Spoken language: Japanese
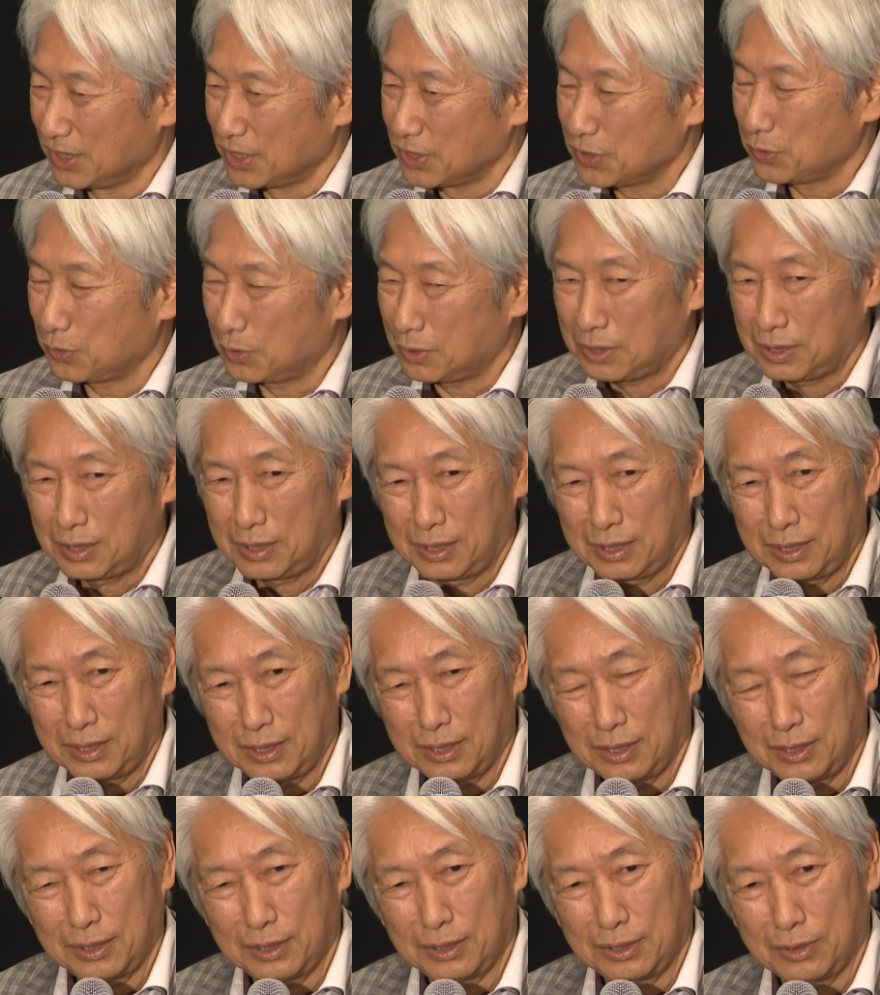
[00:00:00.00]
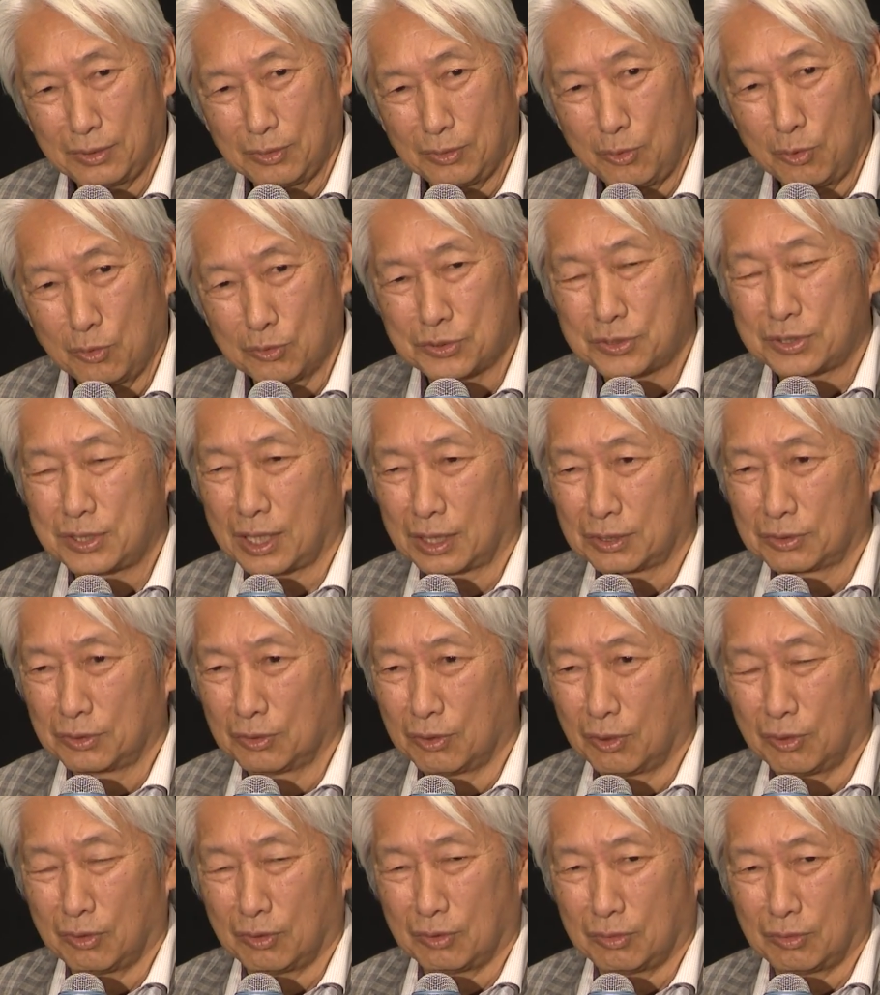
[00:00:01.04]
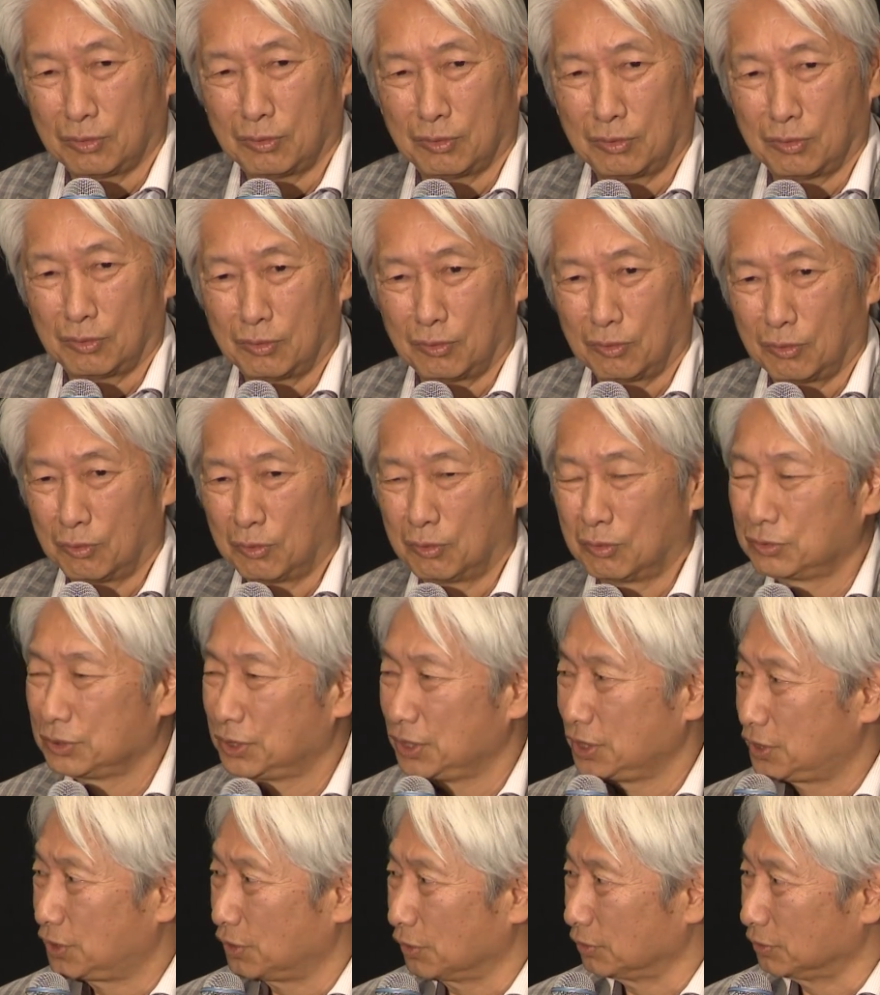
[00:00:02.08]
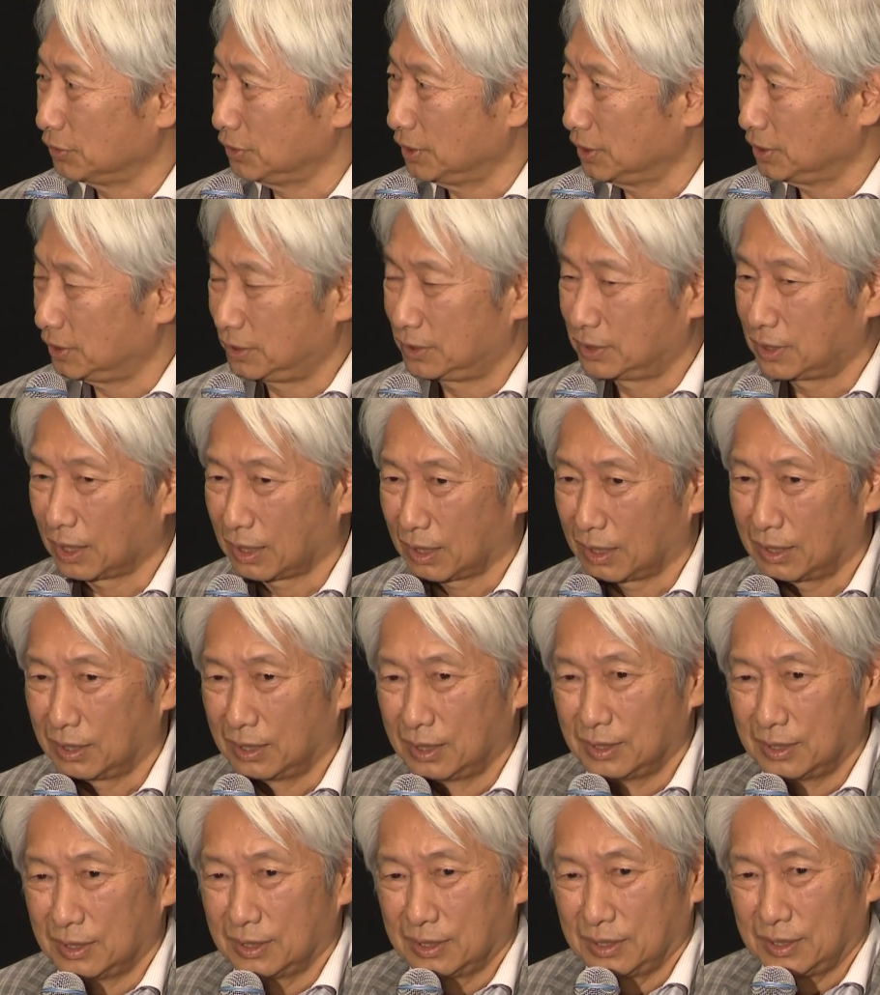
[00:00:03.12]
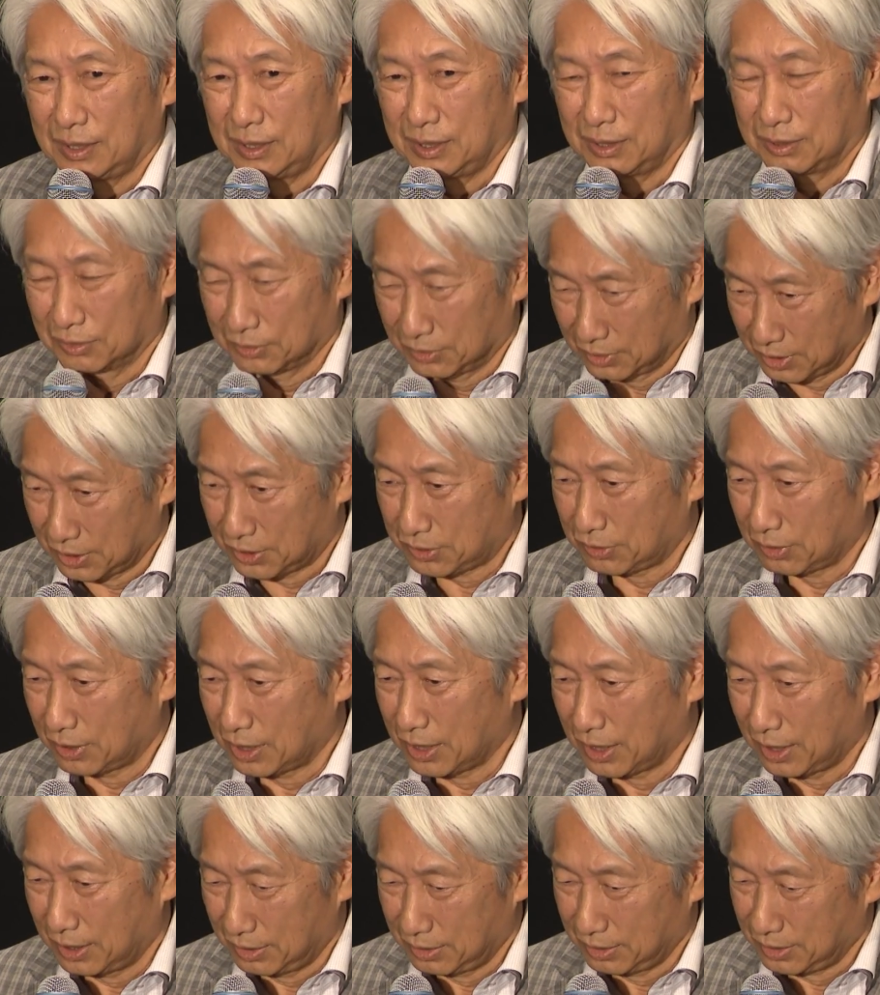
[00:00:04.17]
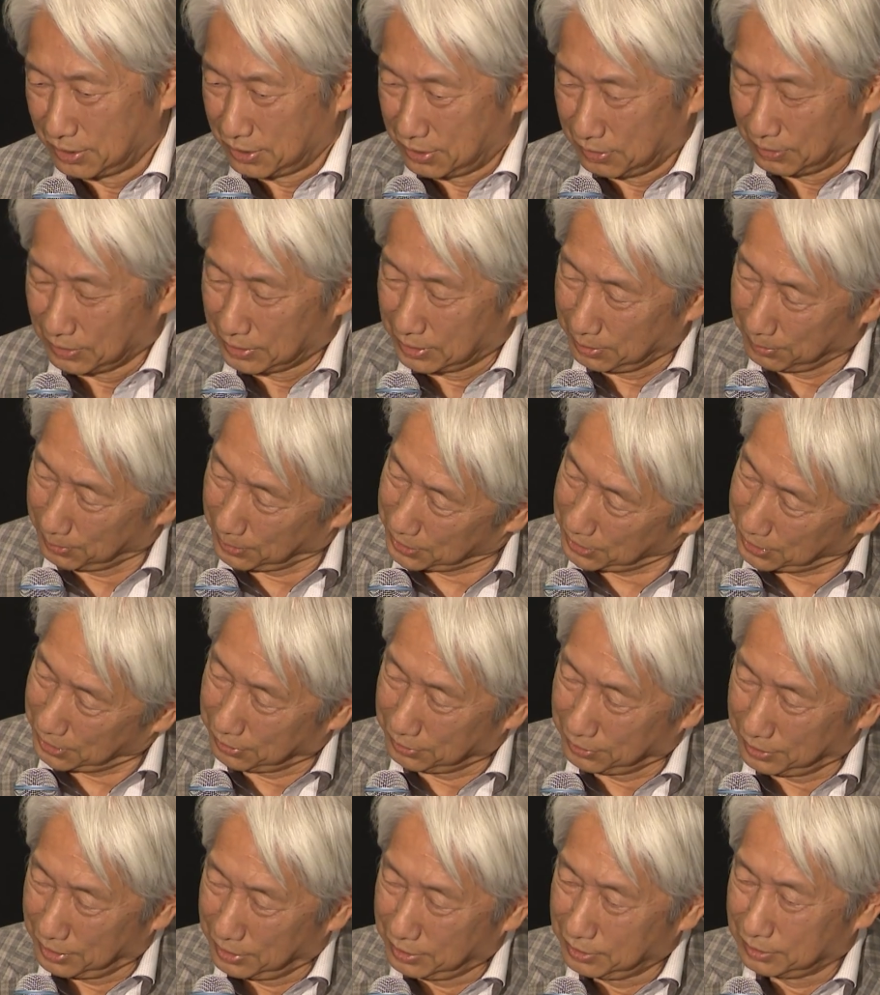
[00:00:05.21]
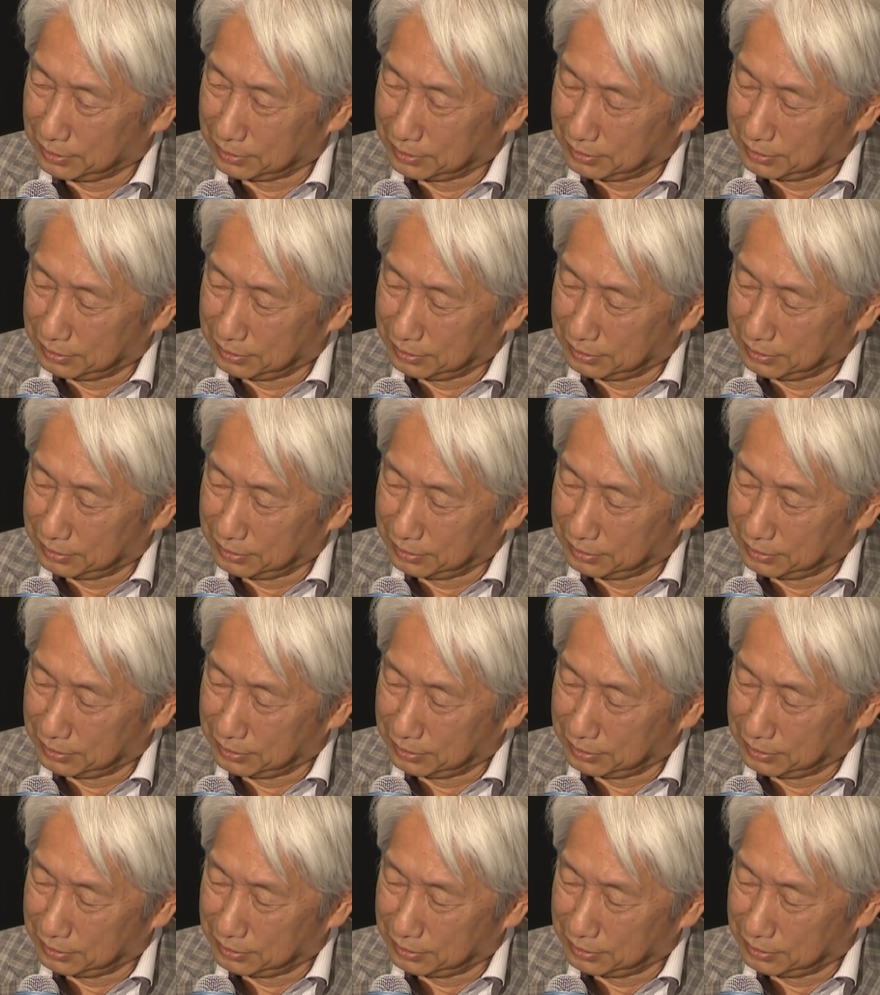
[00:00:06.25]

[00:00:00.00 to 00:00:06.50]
それで本ちゃんのオーディションに行ったらいろんな人が座ってましたよね。